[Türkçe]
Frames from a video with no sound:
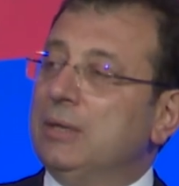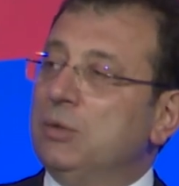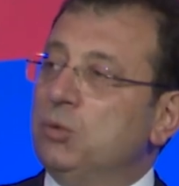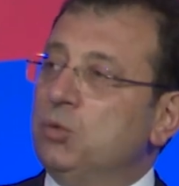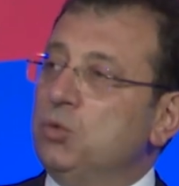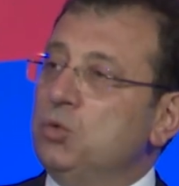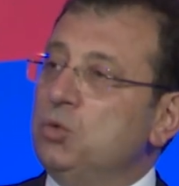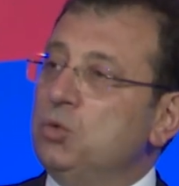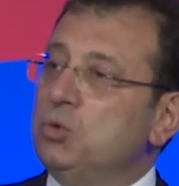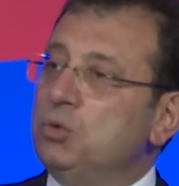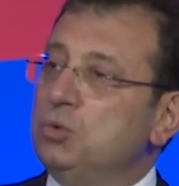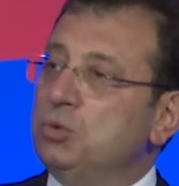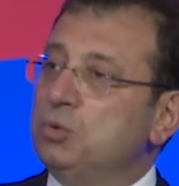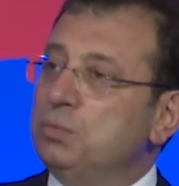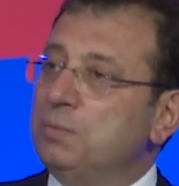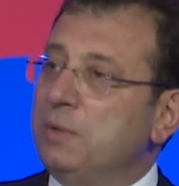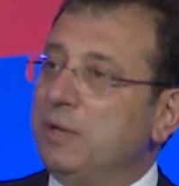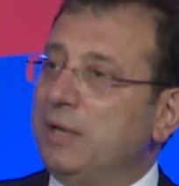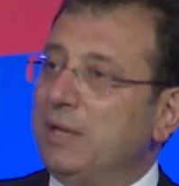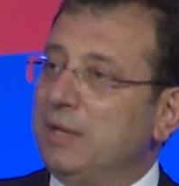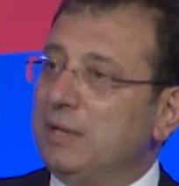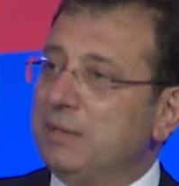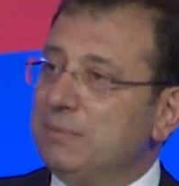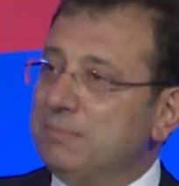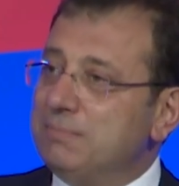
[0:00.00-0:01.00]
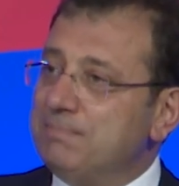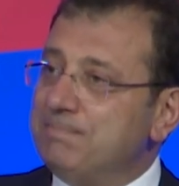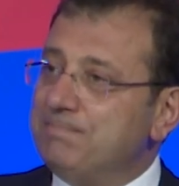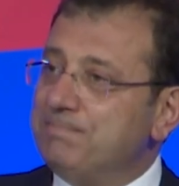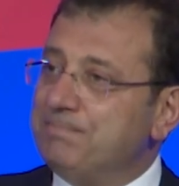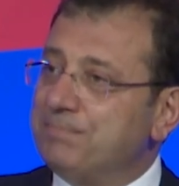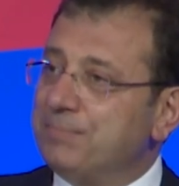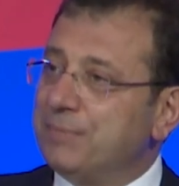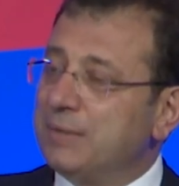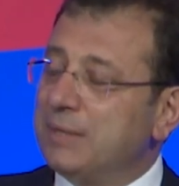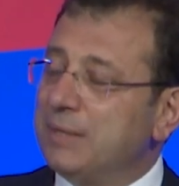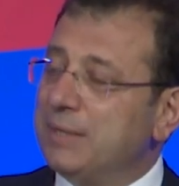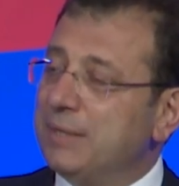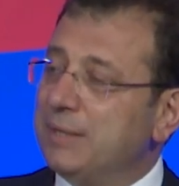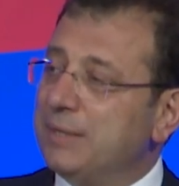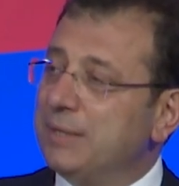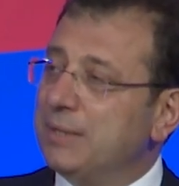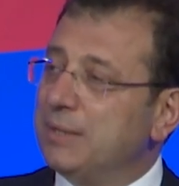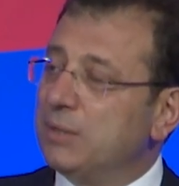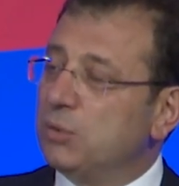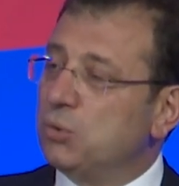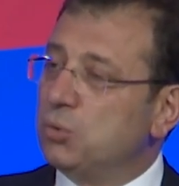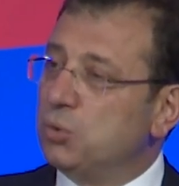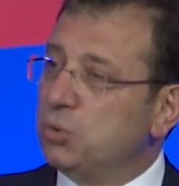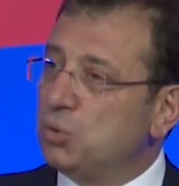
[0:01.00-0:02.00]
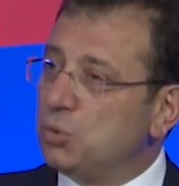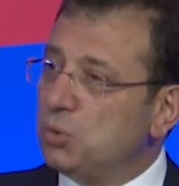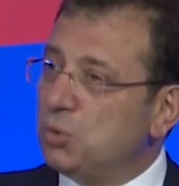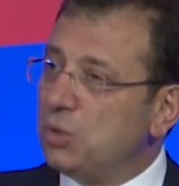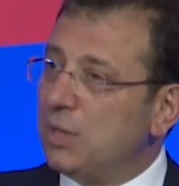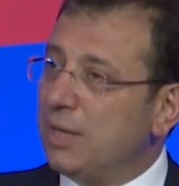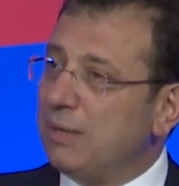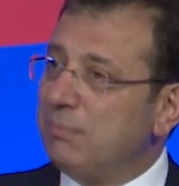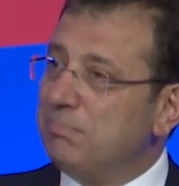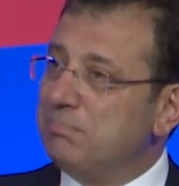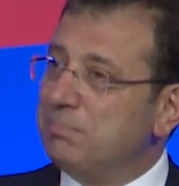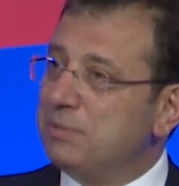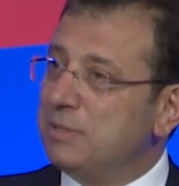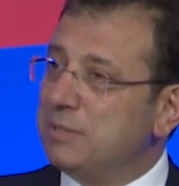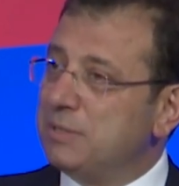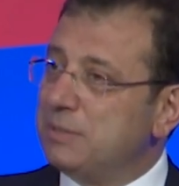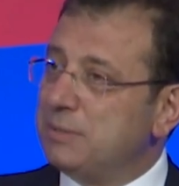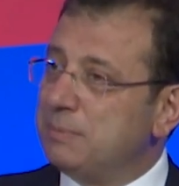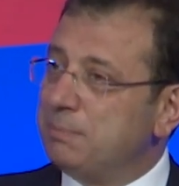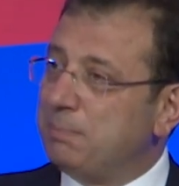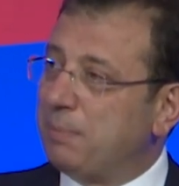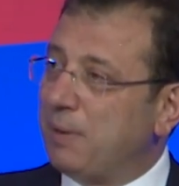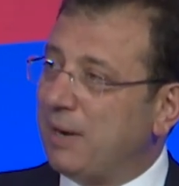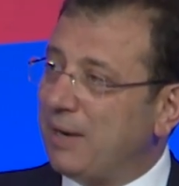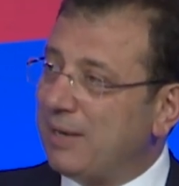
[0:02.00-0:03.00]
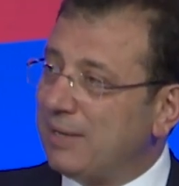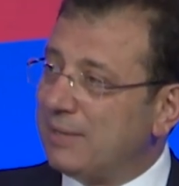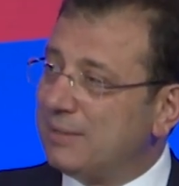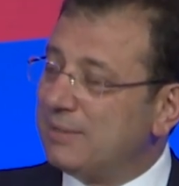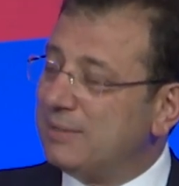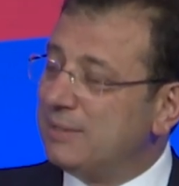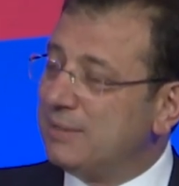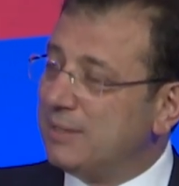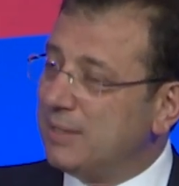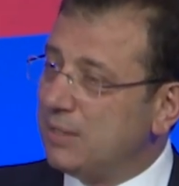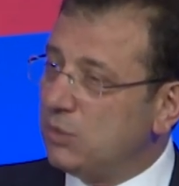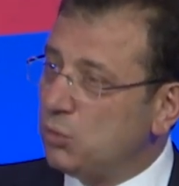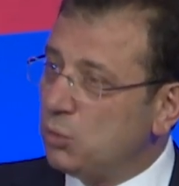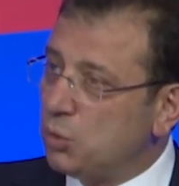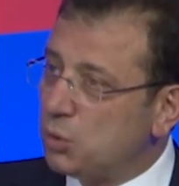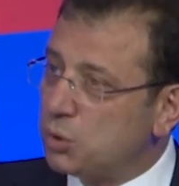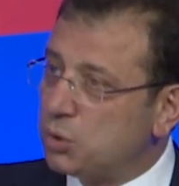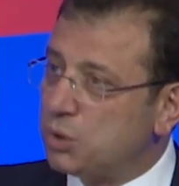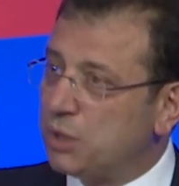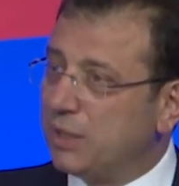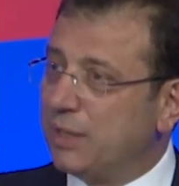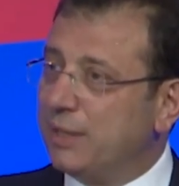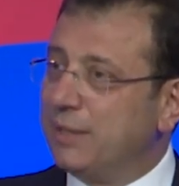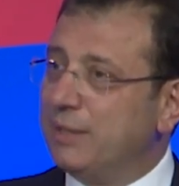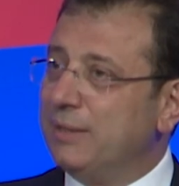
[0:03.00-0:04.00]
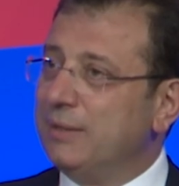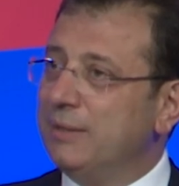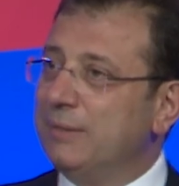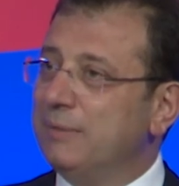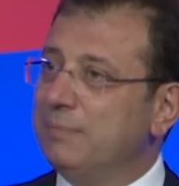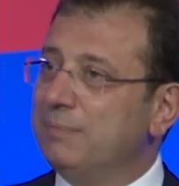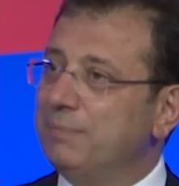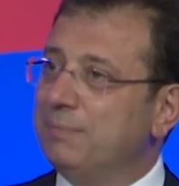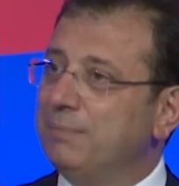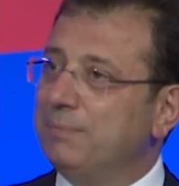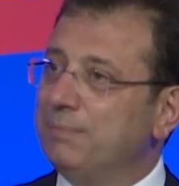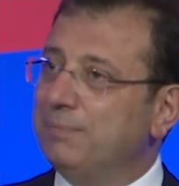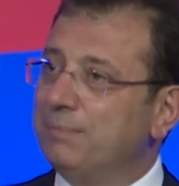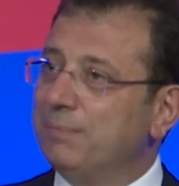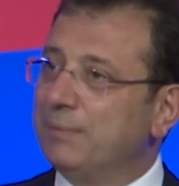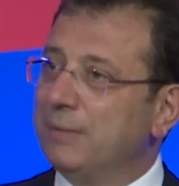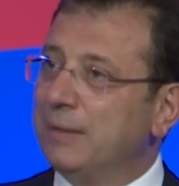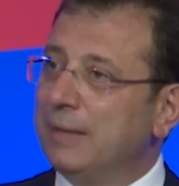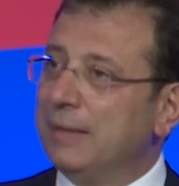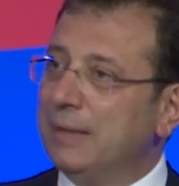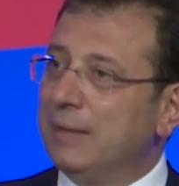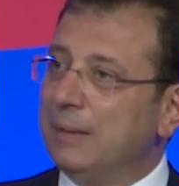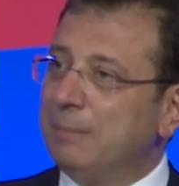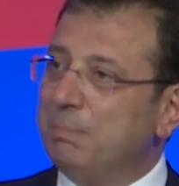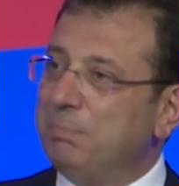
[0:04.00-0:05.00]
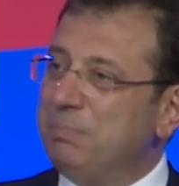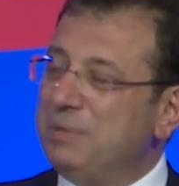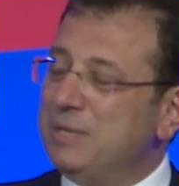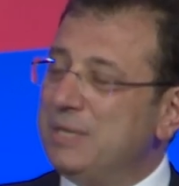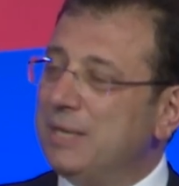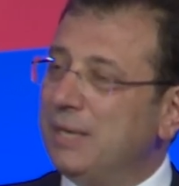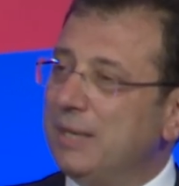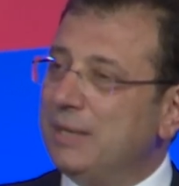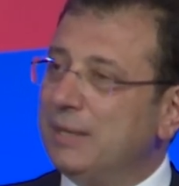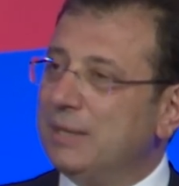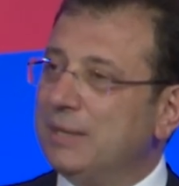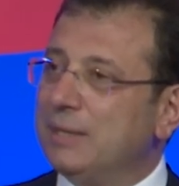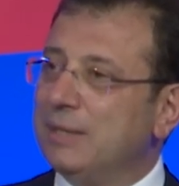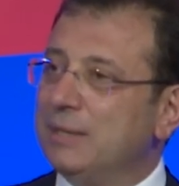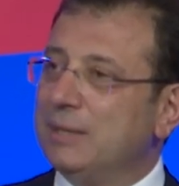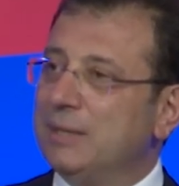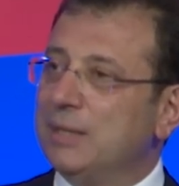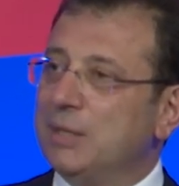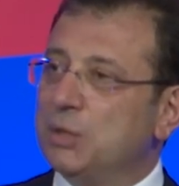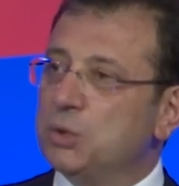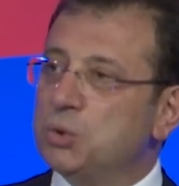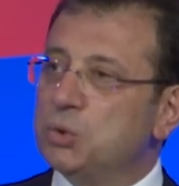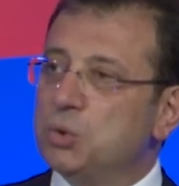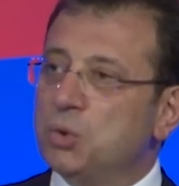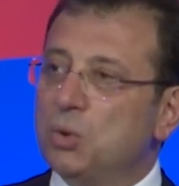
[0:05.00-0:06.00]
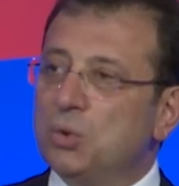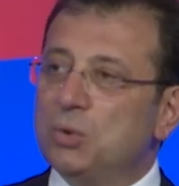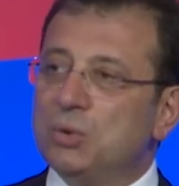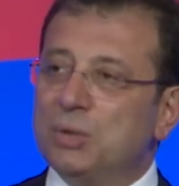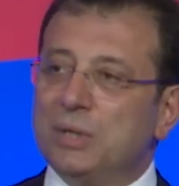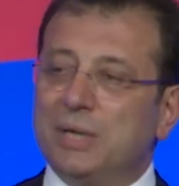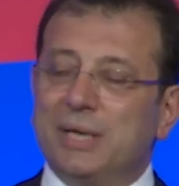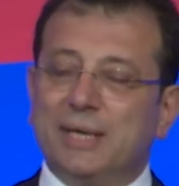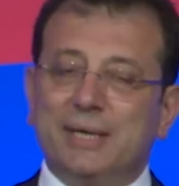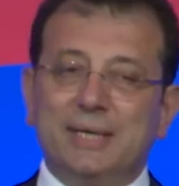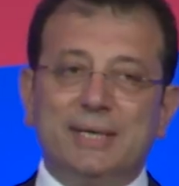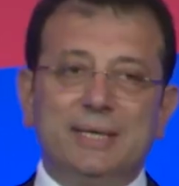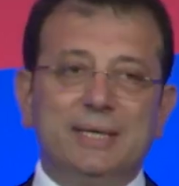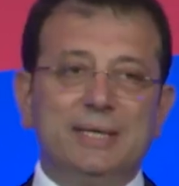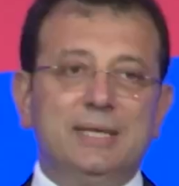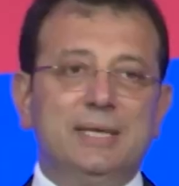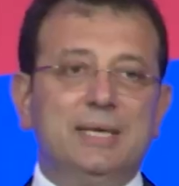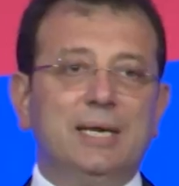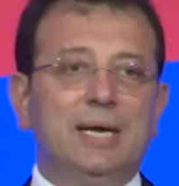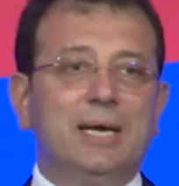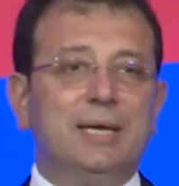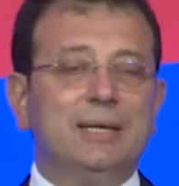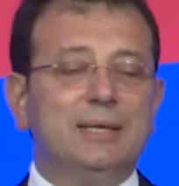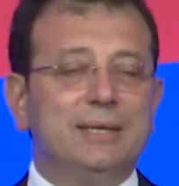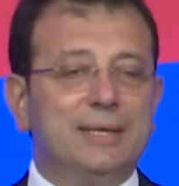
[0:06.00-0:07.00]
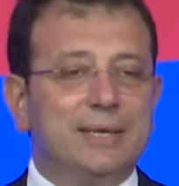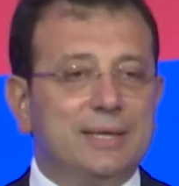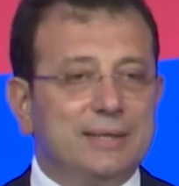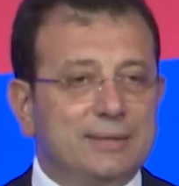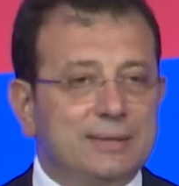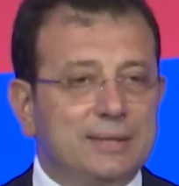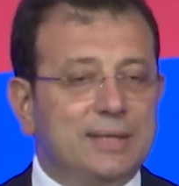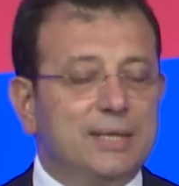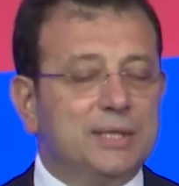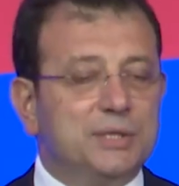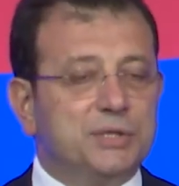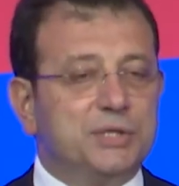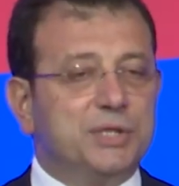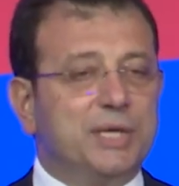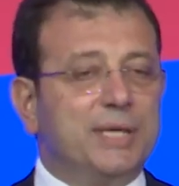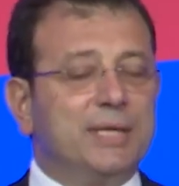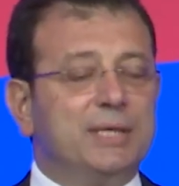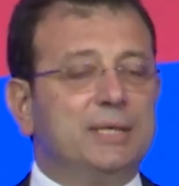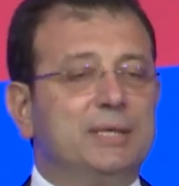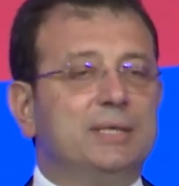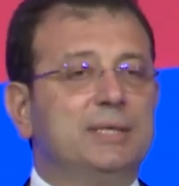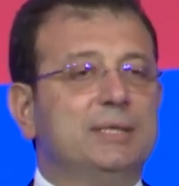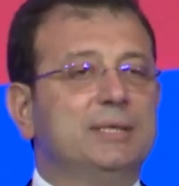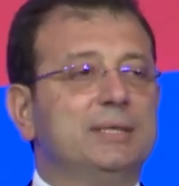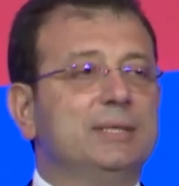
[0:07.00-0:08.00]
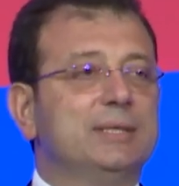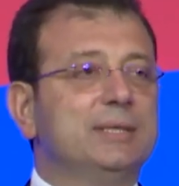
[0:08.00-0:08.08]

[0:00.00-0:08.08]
Unutmayalım e, kurulan bir partiden öte bir ay kadar sonra ilan edilecek